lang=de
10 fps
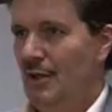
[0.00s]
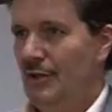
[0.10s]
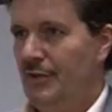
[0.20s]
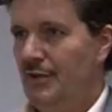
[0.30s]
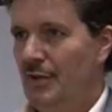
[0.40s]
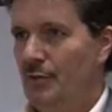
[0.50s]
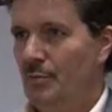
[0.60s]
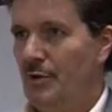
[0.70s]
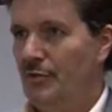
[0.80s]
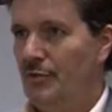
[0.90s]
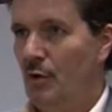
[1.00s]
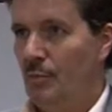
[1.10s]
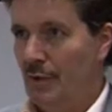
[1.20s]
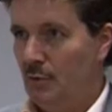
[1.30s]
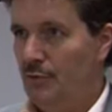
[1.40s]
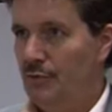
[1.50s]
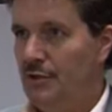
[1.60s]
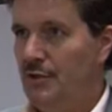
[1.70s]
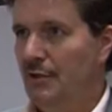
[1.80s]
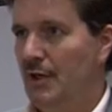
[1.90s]
Es geht also um das auch bei uns
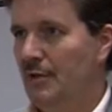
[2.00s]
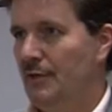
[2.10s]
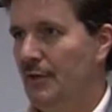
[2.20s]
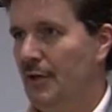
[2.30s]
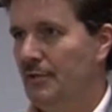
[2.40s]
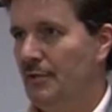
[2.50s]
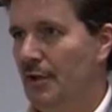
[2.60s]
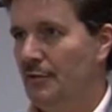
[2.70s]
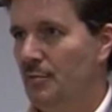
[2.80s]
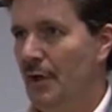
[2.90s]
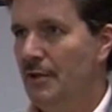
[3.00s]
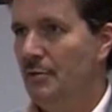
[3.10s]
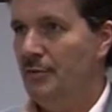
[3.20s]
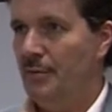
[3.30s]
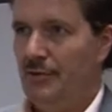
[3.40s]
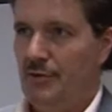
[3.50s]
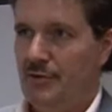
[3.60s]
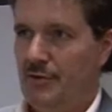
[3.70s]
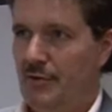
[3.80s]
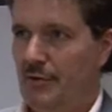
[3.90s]
hier nachgefragte Datum 21.
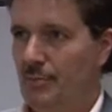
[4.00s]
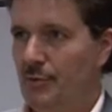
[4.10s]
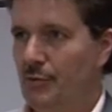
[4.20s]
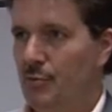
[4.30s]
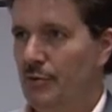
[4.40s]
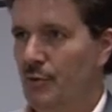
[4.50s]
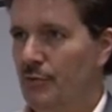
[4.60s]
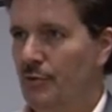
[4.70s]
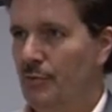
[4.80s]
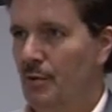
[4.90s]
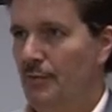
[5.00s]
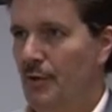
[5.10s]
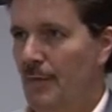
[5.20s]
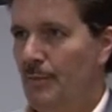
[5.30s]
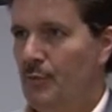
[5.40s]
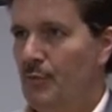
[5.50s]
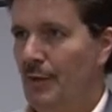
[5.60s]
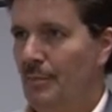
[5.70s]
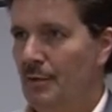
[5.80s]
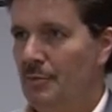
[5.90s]
Dezember 2012 im
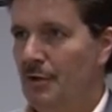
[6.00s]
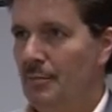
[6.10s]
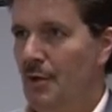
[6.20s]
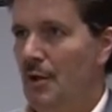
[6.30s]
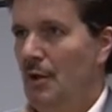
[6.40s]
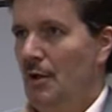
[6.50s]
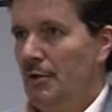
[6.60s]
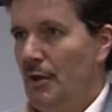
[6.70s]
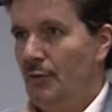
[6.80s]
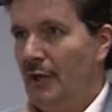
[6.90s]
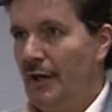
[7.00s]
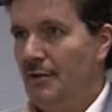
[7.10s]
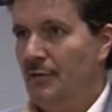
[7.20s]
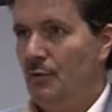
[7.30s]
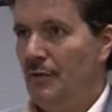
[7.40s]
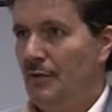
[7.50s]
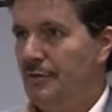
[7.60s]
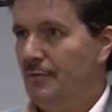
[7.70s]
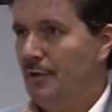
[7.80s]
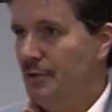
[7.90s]
Zusammenhang mit dem ja von einigen wohl
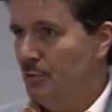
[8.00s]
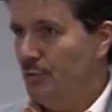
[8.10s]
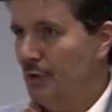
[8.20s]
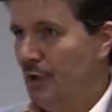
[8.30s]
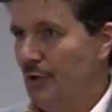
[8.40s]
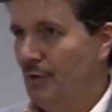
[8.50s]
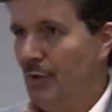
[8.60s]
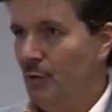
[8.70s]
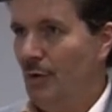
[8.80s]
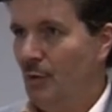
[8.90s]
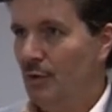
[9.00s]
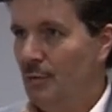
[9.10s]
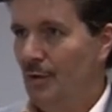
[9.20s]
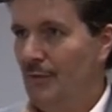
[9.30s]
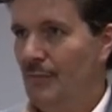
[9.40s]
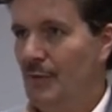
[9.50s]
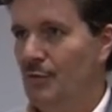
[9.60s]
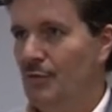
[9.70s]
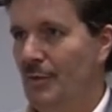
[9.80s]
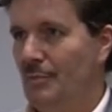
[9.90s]
erwarteten Weltuntergang, warum auch immer,
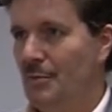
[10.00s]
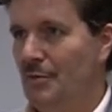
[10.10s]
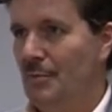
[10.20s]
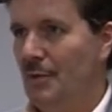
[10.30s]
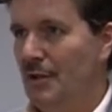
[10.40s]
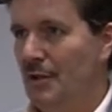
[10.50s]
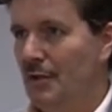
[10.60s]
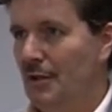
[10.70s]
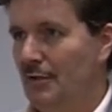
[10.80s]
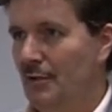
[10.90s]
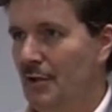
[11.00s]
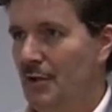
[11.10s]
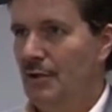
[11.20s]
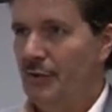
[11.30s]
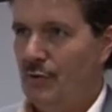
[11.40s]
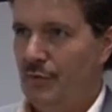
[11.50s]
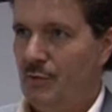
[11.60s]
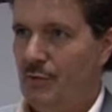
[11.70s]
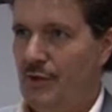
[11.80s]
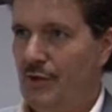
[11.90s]
im Zusammenhang mit dem Maya-Kalender. Dazu haben
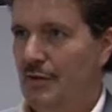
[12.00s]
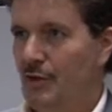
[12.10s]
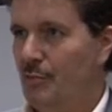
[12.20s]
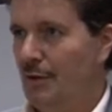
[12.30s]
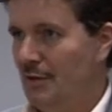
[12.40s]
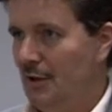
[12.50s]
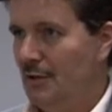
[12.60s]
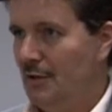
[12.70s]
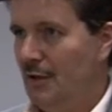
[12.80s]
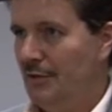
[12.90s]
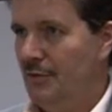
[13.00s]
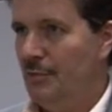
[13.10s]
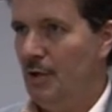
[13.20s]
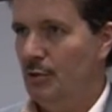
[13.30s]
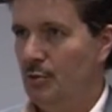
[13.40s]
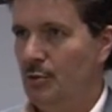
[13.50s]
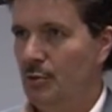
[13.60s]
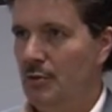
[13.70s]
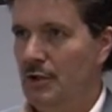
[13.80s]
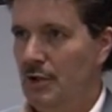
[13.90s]
wir uns einen Experten eingeladen, den Mario
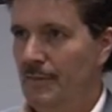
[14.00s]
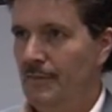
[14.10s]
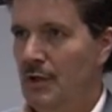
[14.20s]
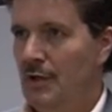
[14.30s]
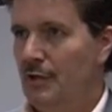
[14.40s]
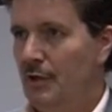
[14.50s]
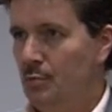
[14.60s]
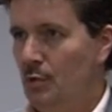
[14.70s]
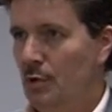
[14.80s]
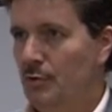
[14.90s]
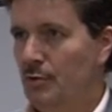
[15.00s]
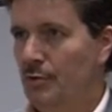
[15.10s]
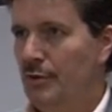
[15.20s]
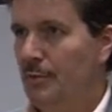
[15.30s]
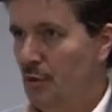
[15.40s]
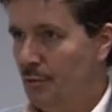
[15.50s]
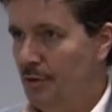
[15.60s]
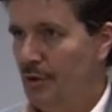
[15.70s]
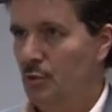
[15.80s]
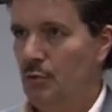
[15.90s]
Krüger. Er ist Sachbuchautor, selber auch
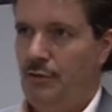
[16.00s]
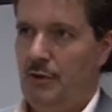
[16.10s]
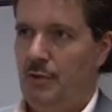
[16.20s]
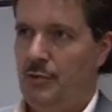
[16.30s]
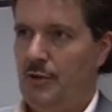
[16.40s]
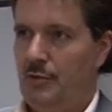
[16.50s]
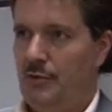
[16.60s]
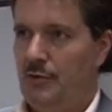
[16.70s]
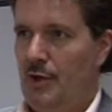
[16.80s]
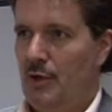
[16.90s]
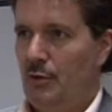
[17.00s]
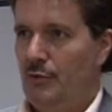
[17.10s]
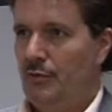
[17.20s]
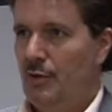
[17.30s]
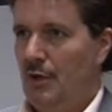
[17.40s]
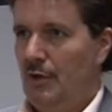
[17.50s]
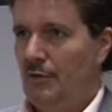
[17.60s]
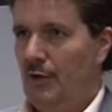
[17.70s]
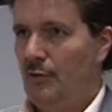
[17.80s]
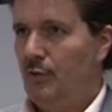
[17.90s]
Pädagoge von Hause aus und
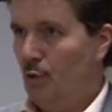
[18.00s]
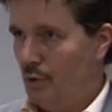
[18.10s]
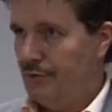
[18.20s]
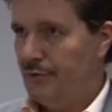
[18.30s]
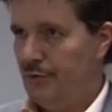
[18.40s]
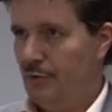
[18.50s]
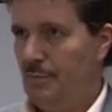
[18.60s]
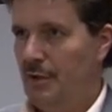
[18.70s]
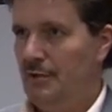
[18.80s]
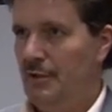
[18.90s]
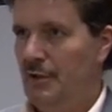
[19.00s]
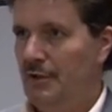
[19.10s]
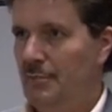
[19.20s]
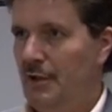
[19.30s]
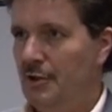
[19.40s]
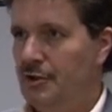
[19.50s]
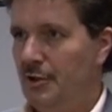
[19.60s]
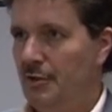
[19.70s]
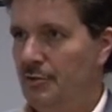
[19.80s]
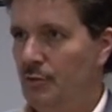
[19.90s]
war vor Ort in den alten
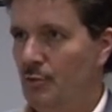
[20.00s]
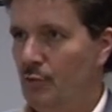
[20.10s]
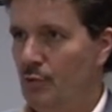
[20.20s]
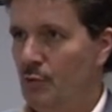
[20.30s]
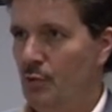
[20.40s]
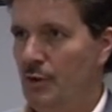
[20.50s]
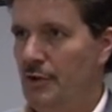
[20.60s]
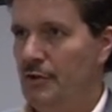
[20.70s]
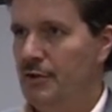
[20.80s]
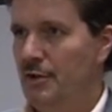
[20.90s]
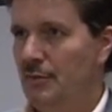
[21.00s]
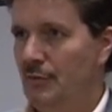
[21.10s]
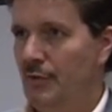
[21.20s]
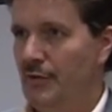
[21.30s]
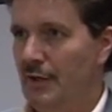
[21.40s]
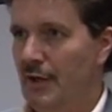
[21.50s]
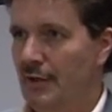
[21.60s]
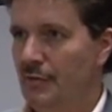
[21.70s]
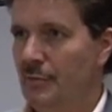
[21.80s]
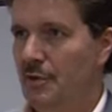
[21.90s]
Maya-Städten, hat dort Untersuchungen angestellt, wird von seinen
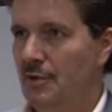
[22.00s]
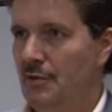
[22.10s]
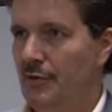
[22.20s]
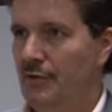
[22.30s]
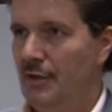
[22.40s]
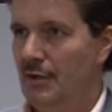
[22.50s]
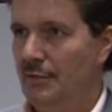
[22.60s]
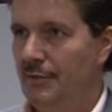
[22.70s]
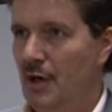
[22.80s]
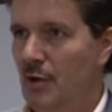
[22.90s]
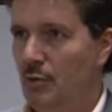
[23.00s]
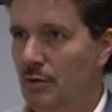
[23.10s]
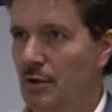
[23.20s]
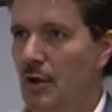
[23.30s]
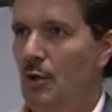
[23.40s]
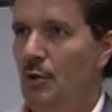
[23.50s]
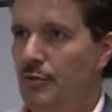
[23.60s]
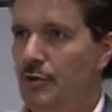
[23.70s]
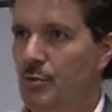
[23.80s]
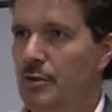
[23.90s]
Reisen berichten, von seinen Erfahrungen
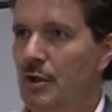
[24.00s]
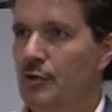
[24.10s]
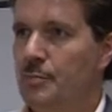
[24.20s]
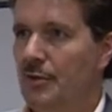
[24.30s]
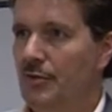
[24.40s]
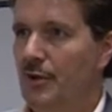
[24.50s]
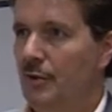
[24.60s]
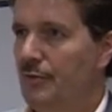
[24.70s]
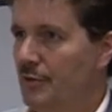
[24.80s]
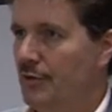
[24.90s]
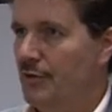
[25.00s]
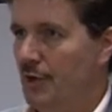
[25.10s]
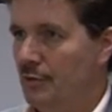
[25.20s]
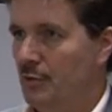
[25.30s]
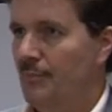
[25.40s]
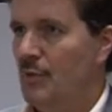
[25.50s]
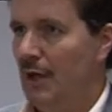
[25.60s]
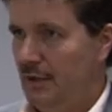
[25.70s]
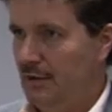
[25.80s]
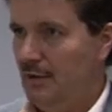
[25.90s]
und natürlich auch speziell auf dieses Datum
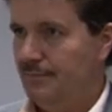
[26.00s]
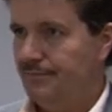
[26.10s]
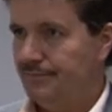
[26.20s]
eingehen.